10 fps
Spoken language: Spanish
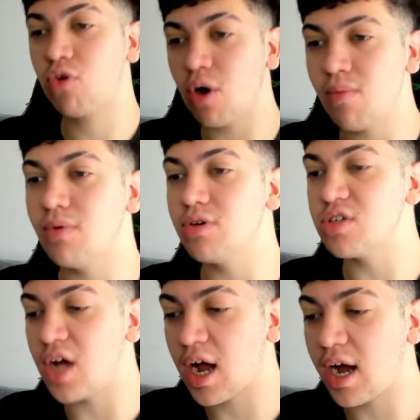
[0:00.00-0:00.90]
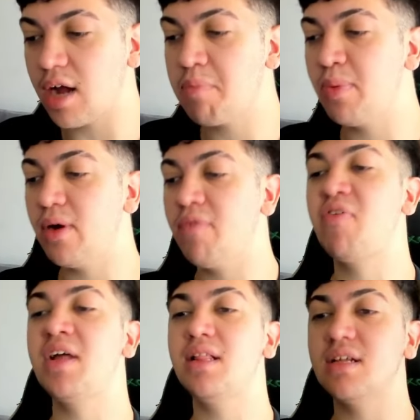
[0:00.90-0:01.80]
cómo sacar
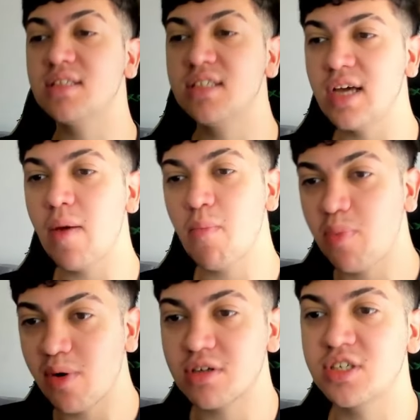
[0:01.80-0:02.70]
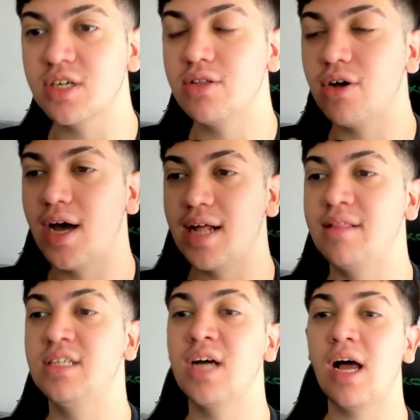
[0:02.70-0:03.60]
profit 100%
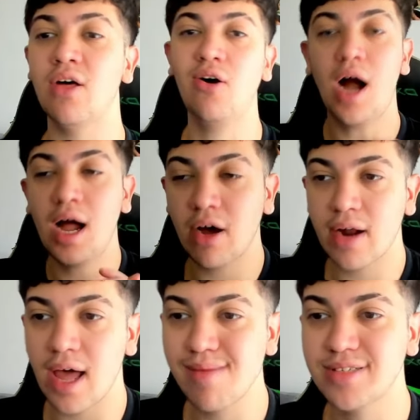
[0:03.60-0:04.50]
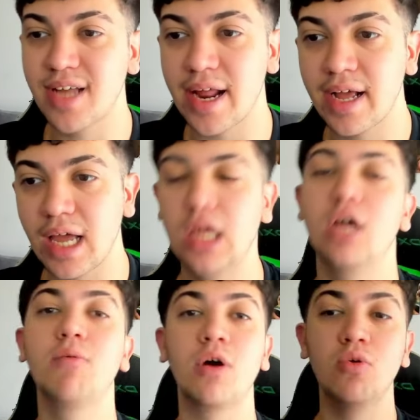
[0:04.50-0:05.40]
garantizado a la hora de apostar en
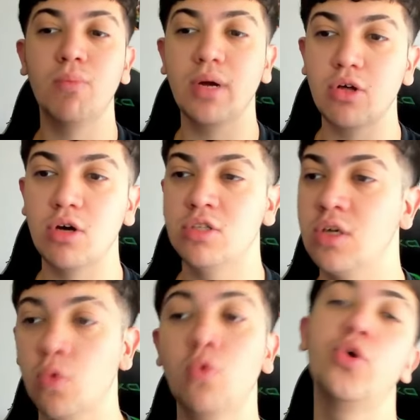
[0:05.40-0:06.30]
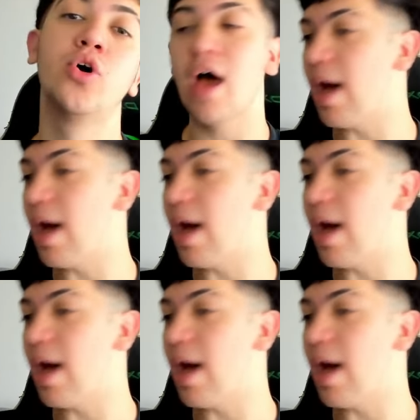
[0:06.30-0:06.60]
Keiro con un método seguro,